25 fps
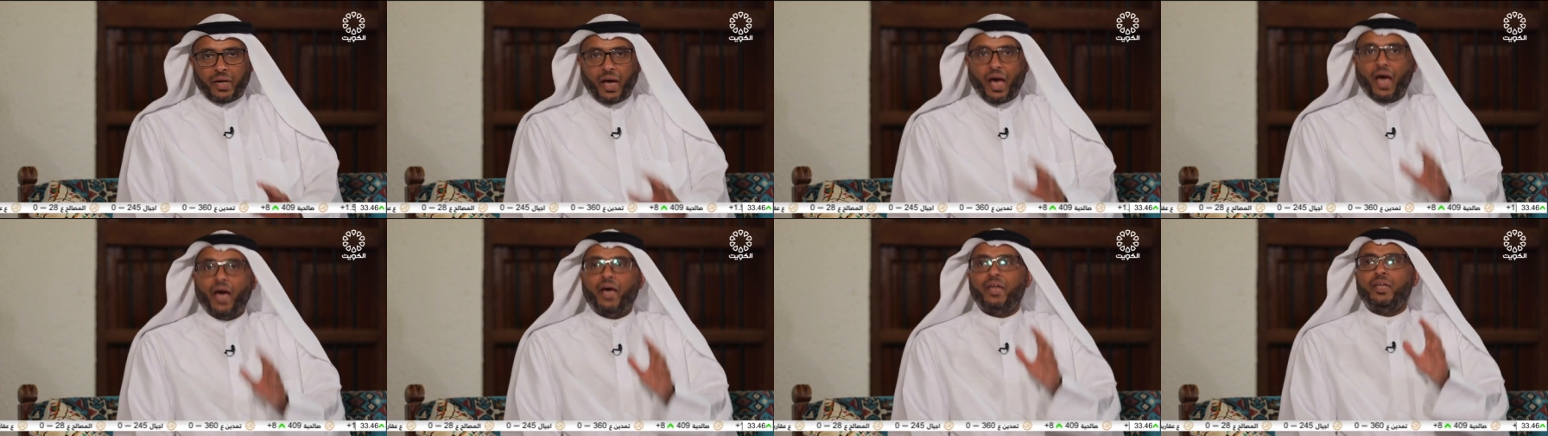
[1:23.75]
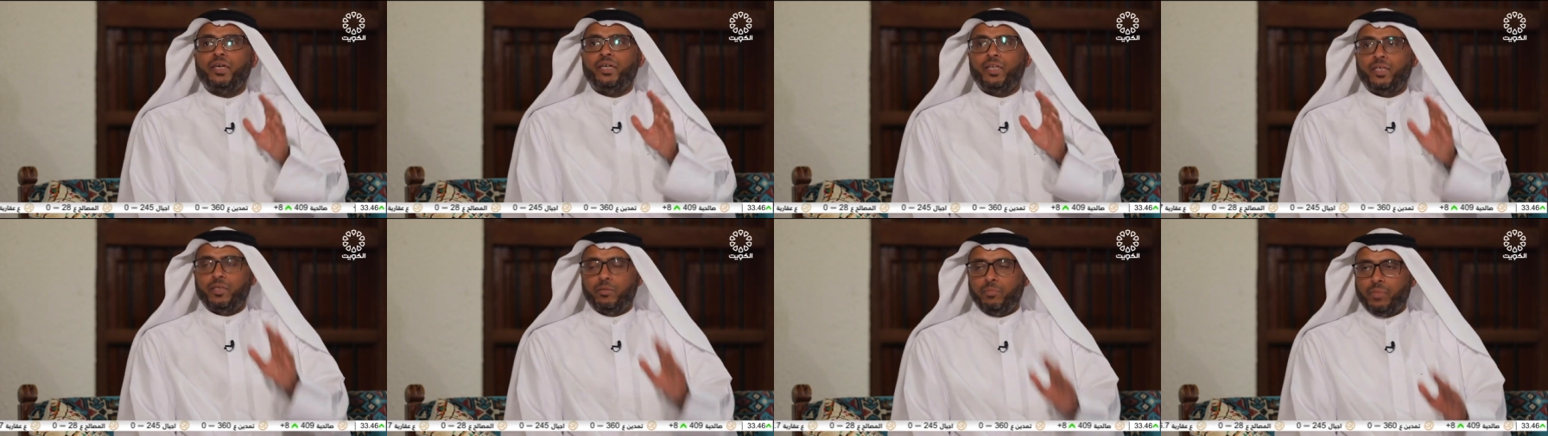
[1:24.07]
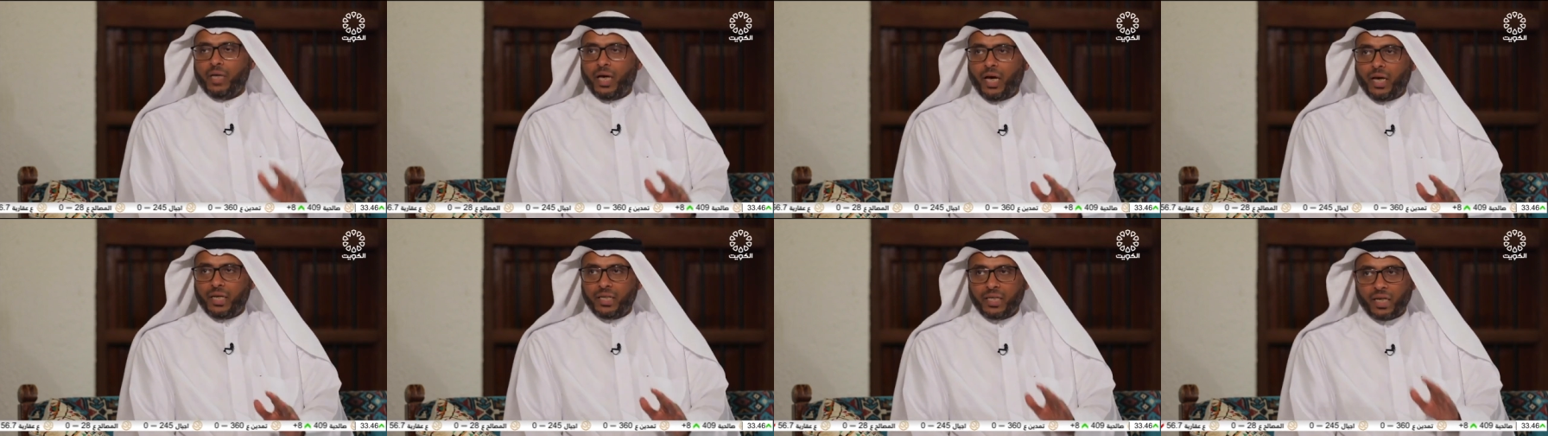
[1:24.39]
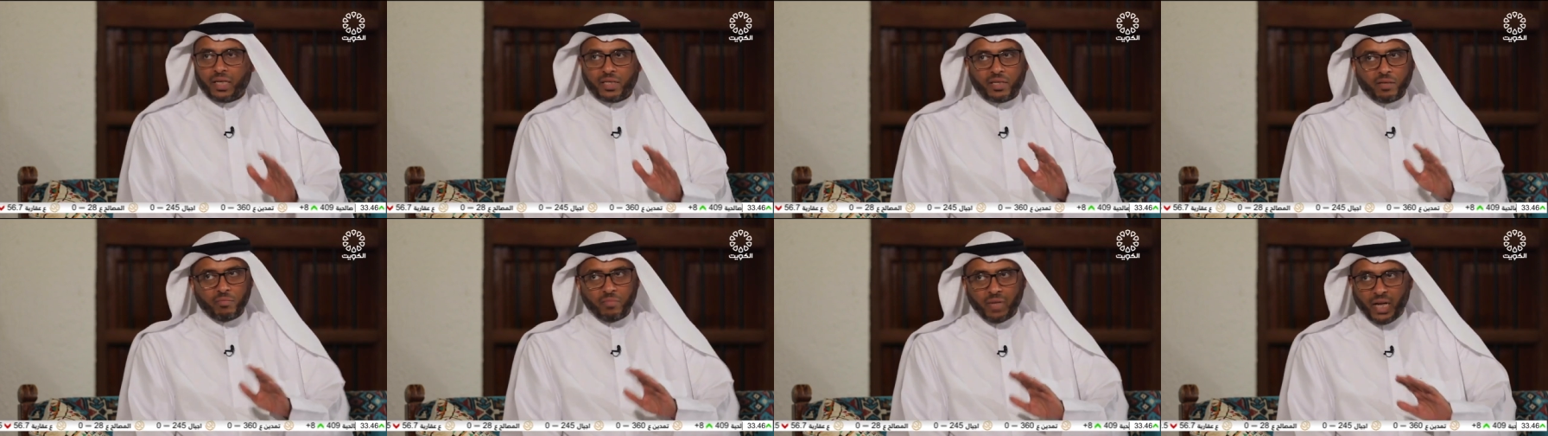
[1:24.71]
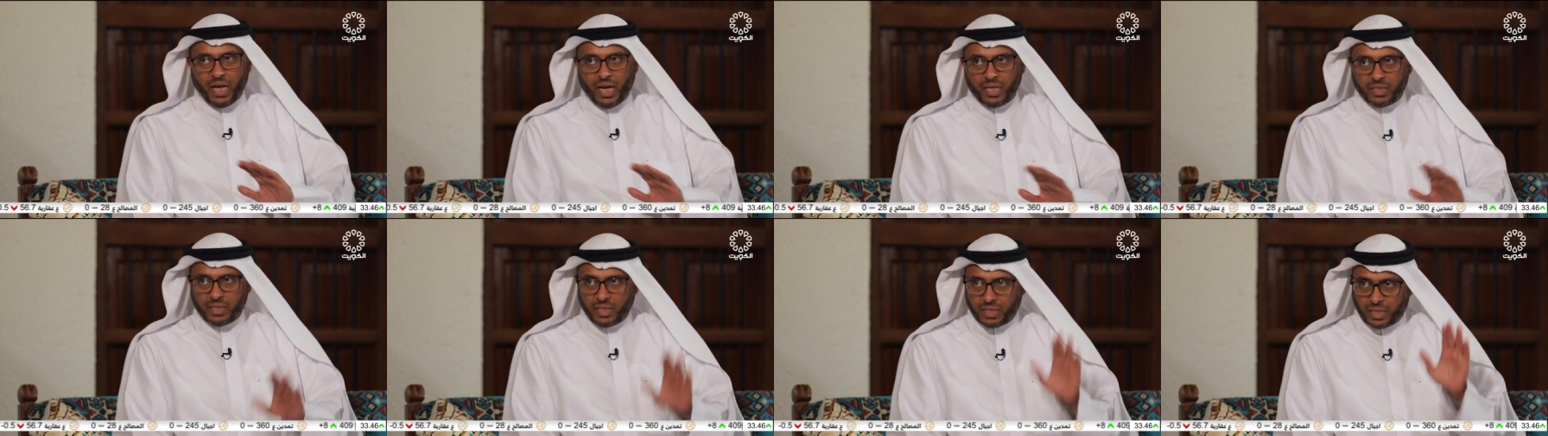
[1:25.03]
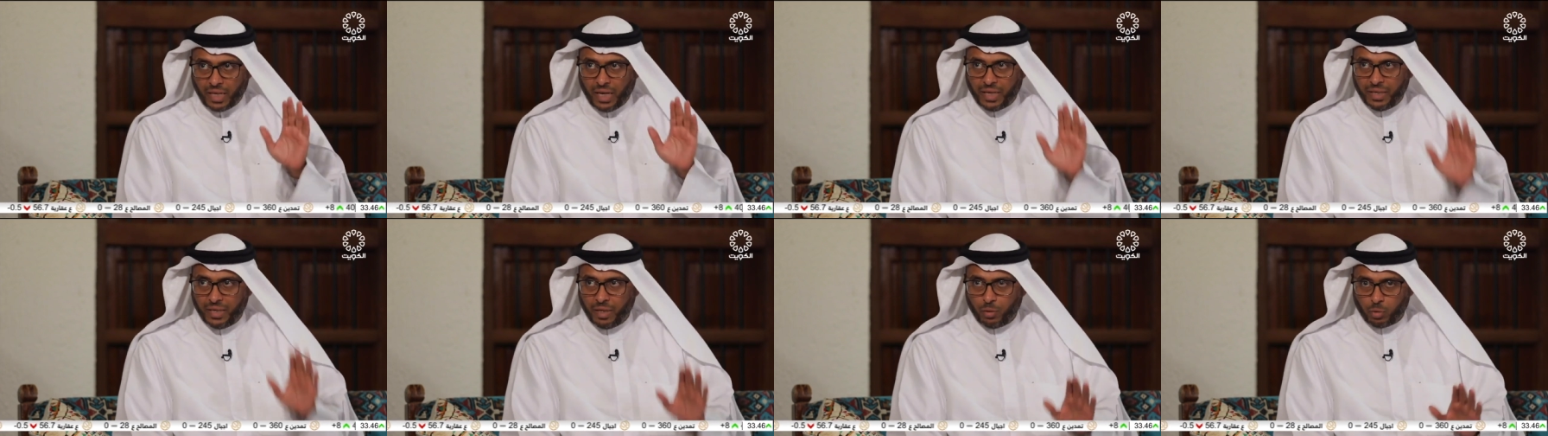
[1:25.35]
حري بأن يتم
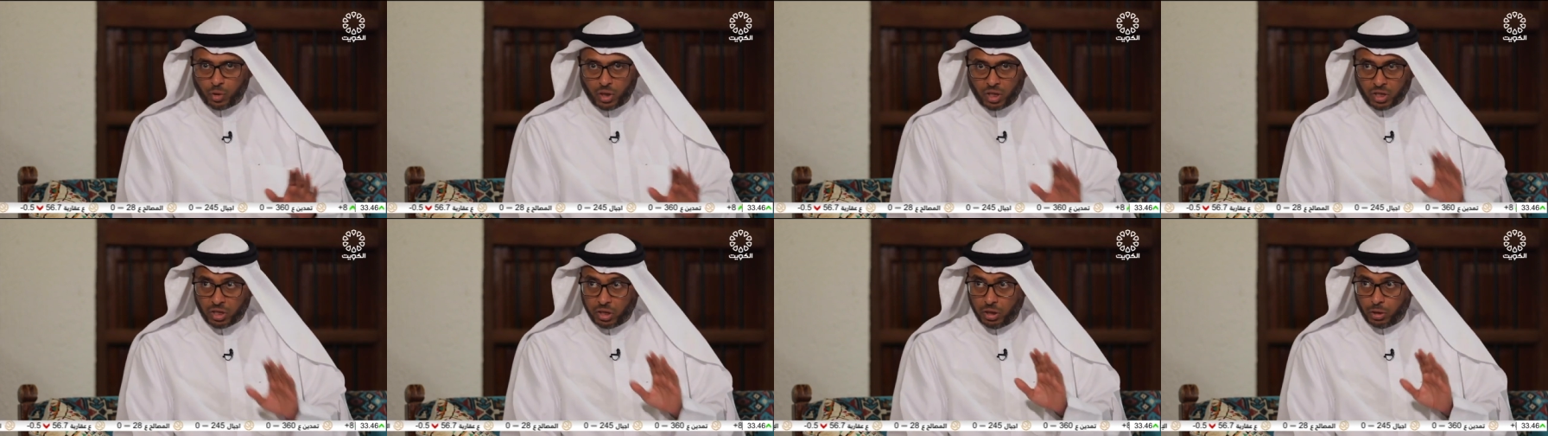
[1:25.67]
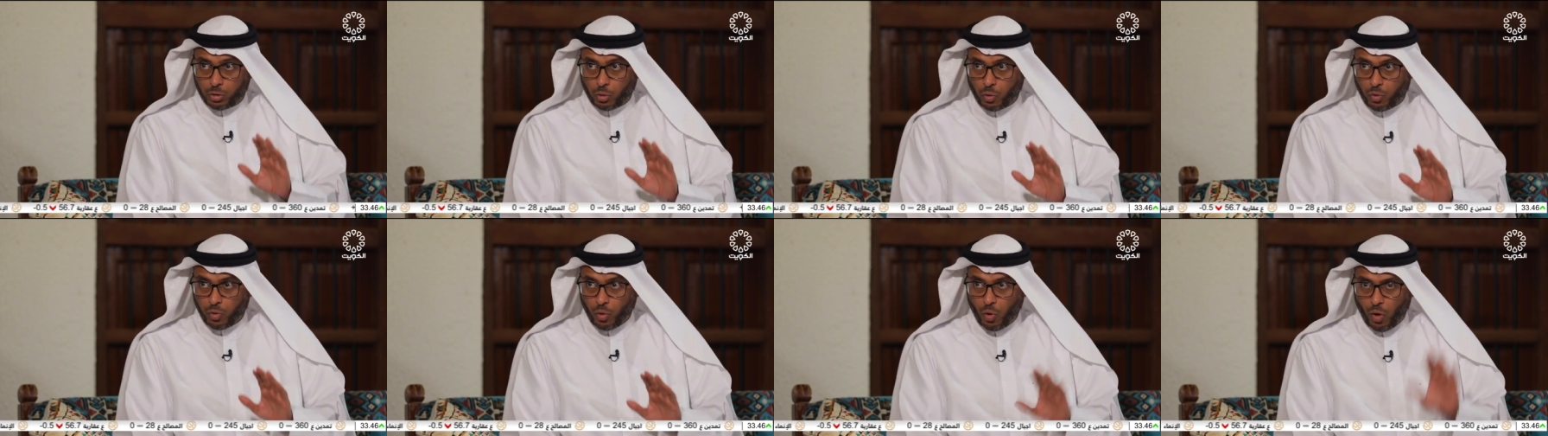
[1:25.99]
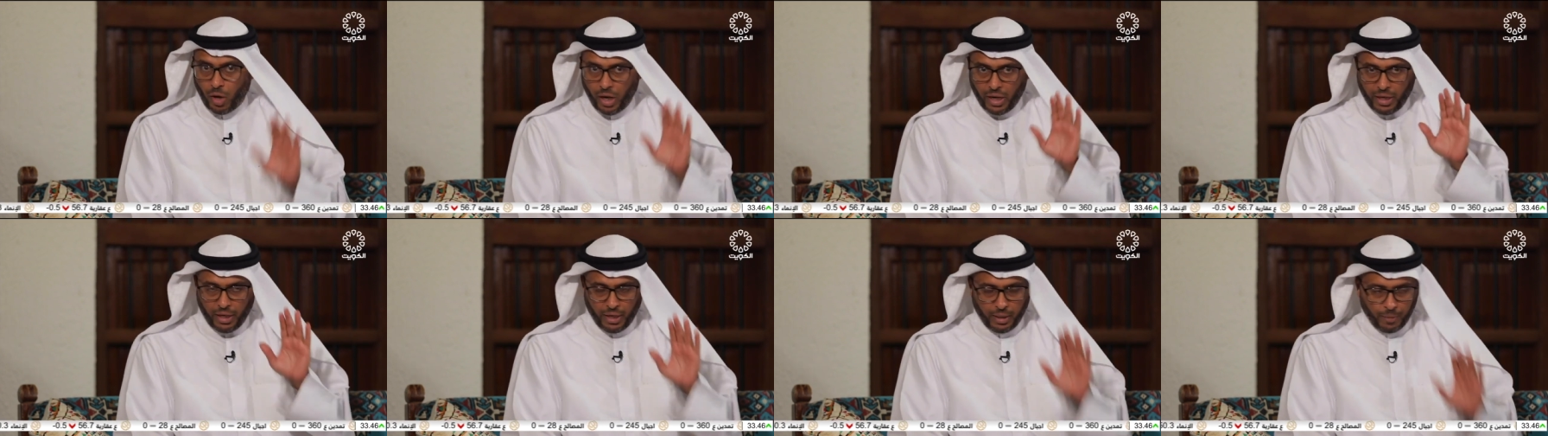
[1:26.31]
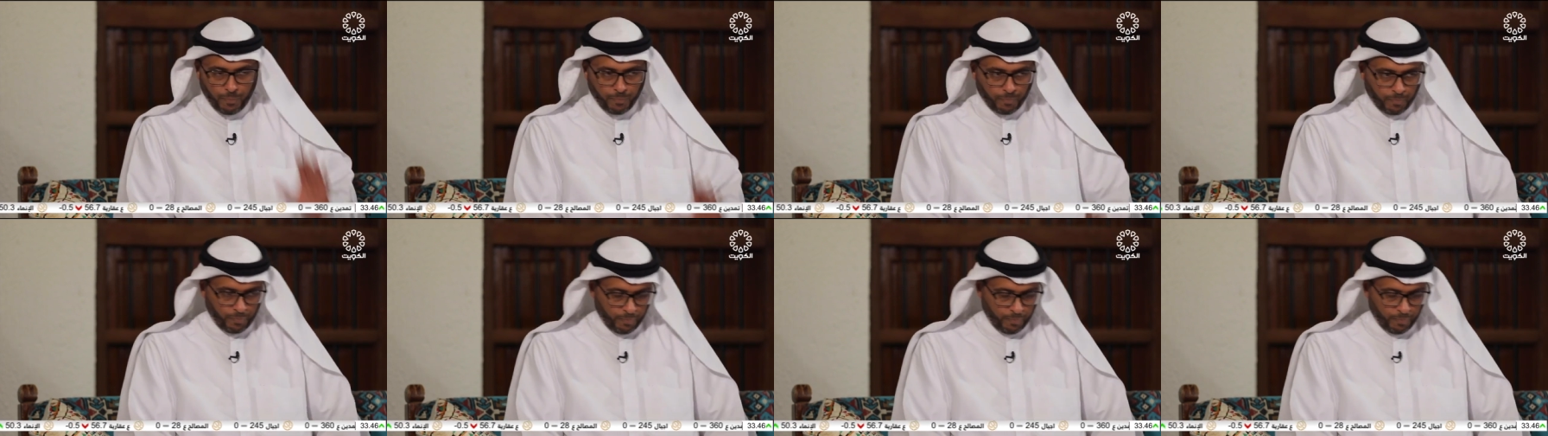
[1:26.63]
الحديث عنه وتسليط الضوء عليه